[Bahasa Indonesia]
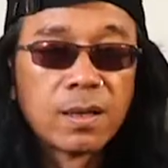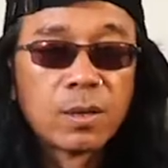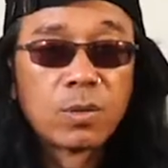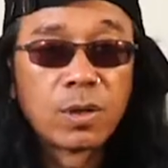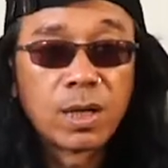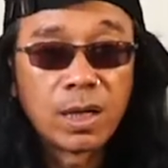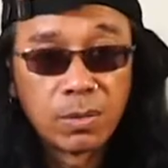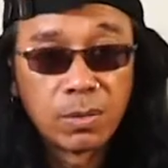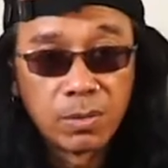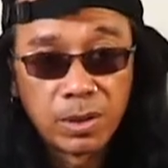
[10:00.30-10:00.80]

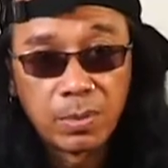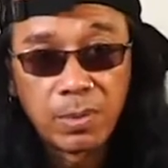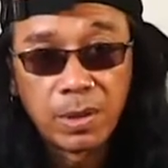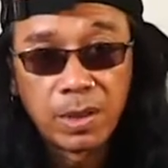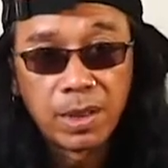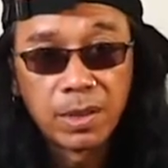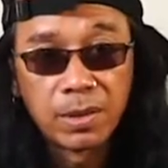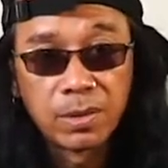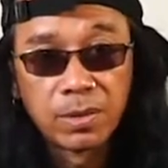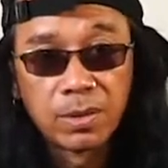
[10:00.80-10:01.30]
kurang lebih
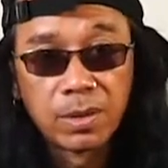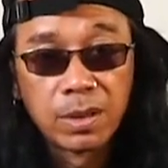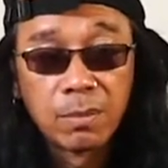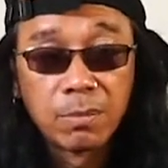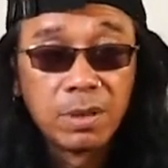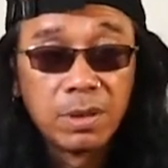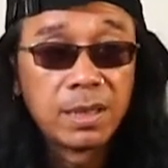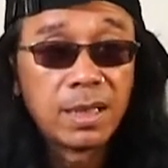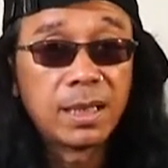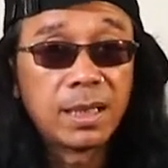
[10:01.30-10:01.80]
seperti itu
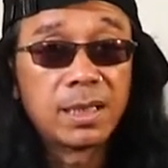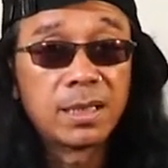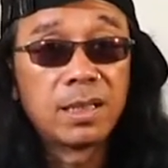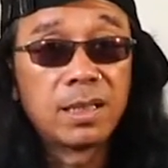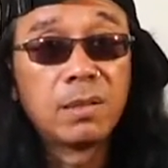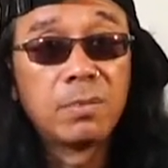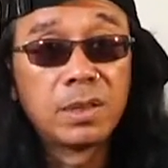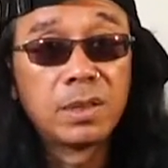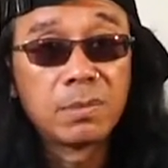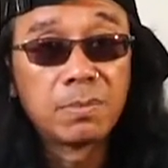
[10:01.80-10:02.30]
bisa aja
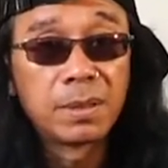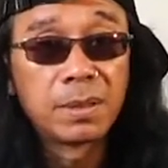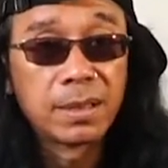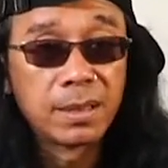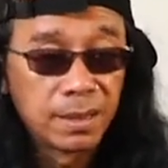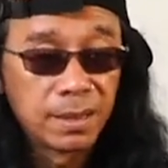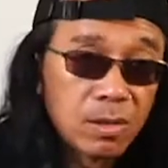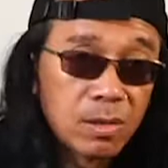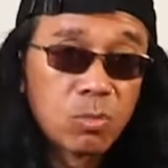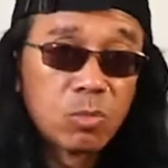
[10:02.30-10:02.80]
sih lebih cepat
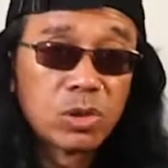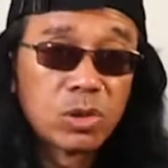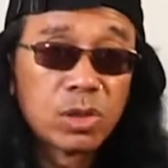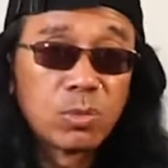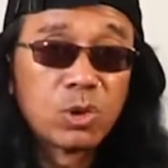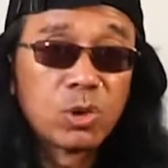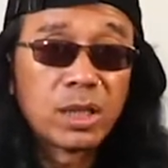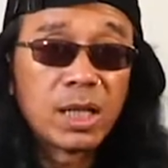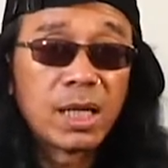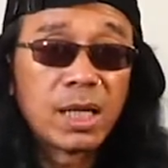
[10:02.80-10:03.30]
Sem
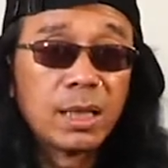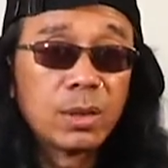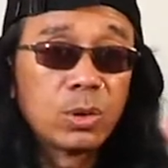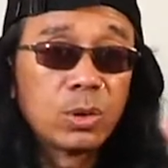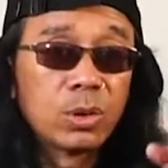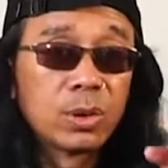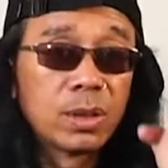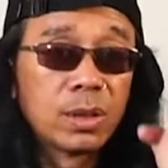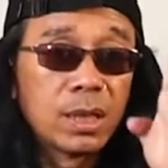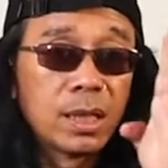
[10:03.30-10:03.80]
semua
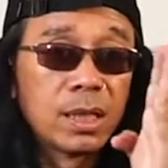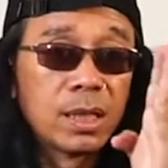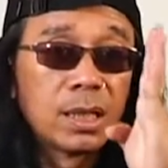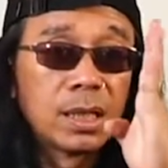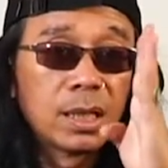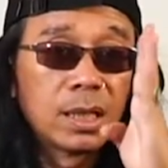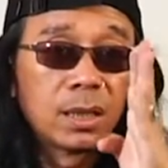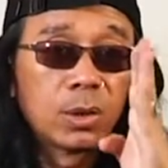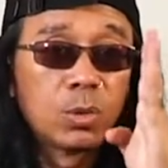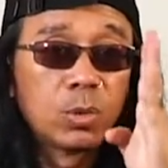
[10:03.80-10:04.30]
tergantung
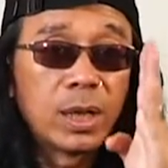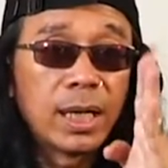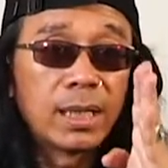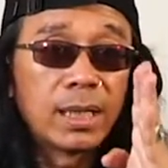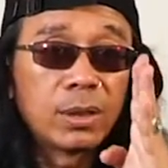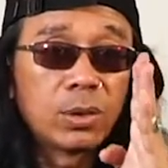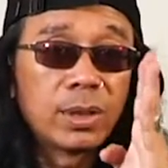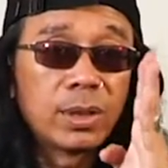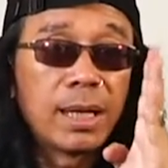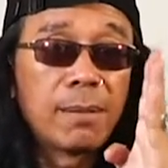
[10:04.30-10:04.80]
uh,
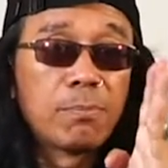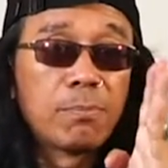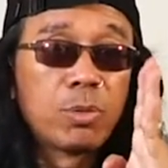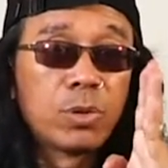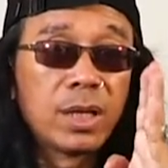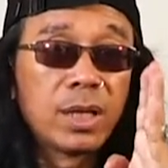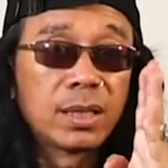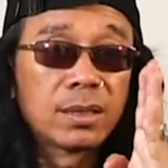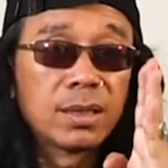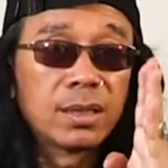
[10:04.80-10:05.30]
ketukan atau tempo
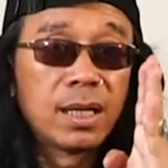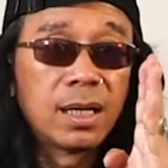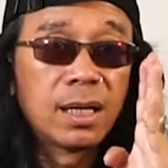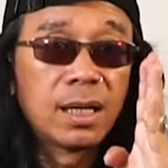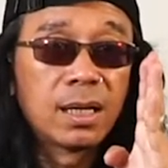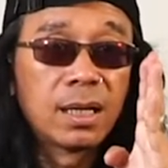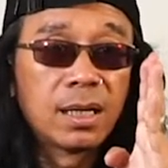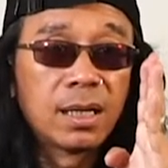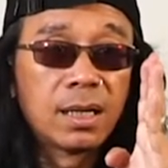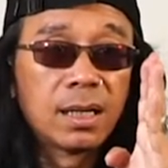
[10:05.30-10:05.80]
yang sedang
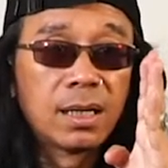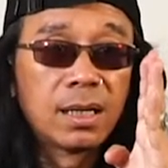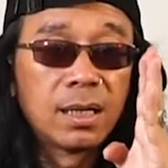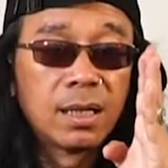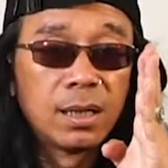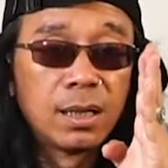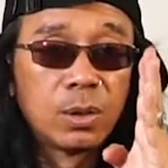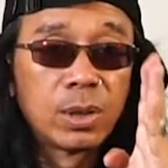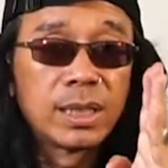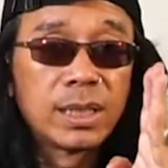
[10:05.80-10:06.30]
uh,
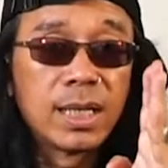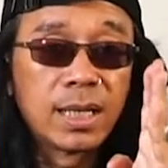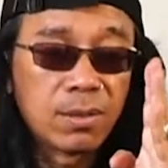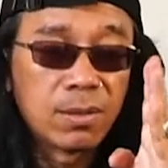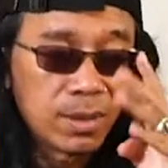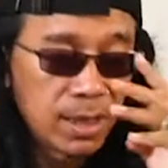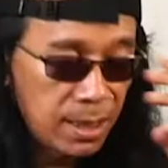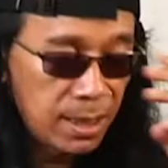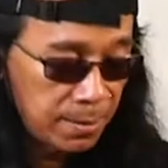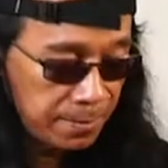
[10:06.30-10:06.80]
lu kejar
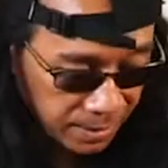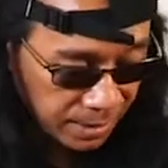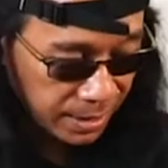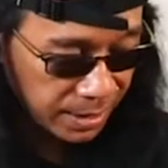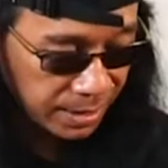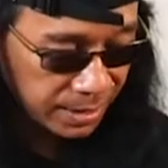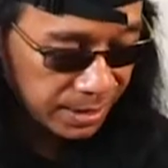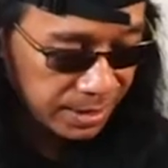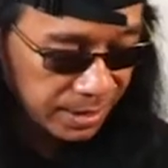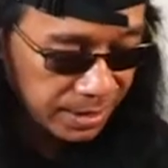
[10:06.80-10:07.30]
oke okay? nah
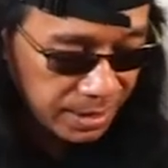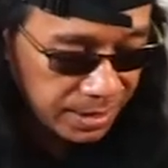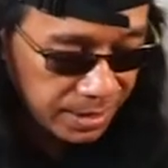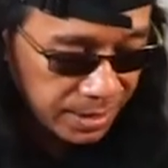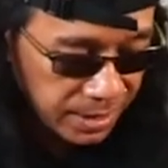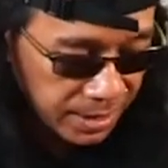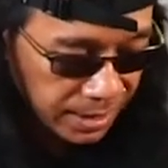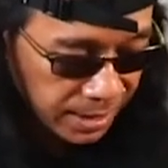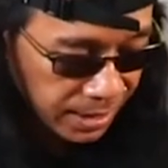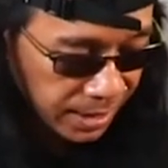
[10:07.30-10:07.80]
jadi
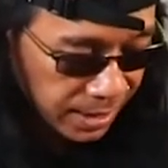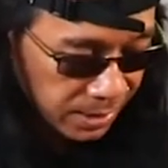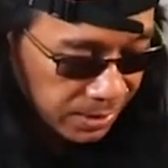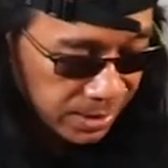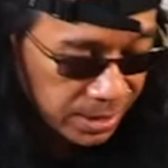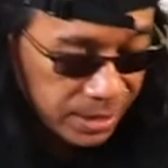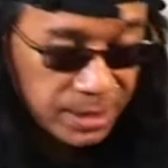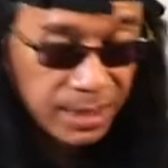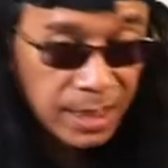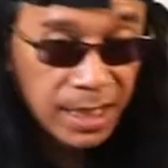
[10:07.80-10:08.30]
yang harus
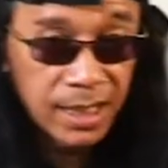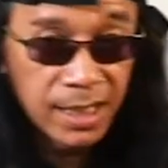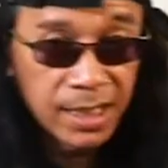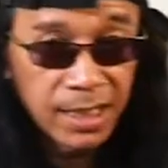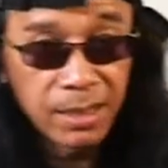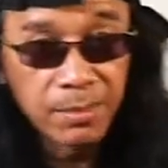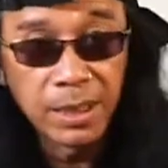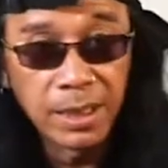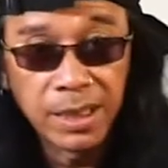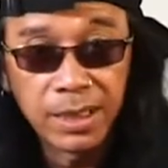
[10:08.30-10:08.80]

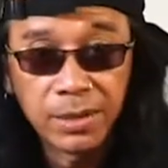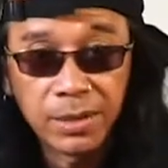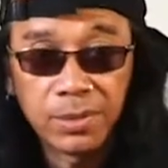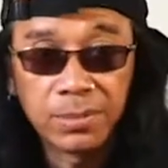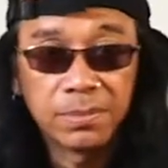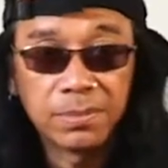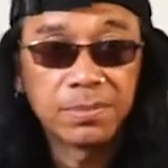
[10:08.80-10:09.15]
dijaga banget tuh